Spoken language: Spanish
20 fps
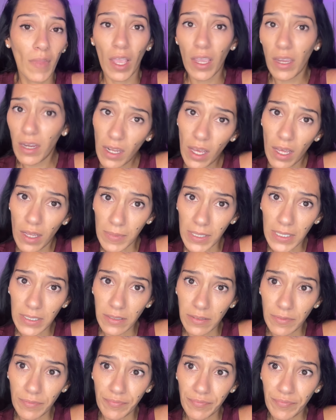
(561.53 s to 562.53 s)
Y nada más.
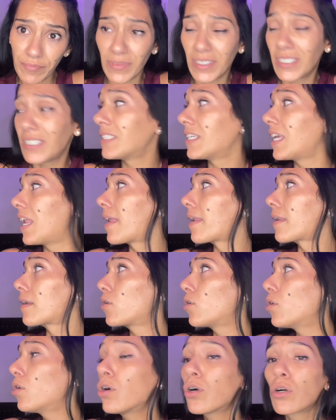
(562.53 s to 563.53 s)
Se
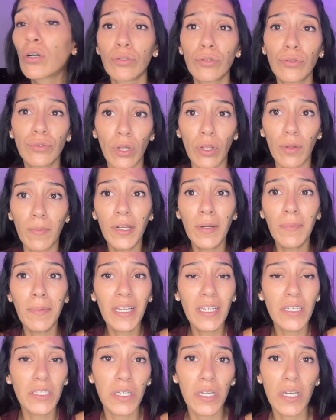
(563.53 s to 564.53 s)
largó con todo. Menos mal
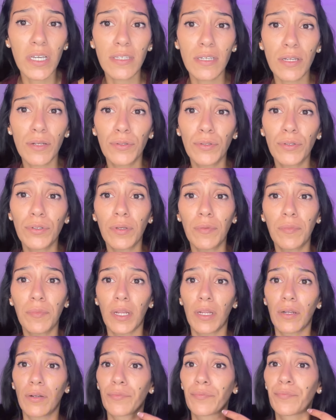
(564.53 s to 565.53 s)
que llegué a hacer todo
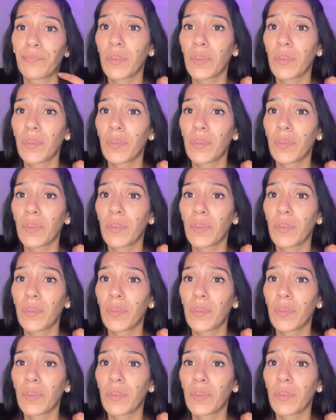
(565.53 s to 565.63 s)
temprano.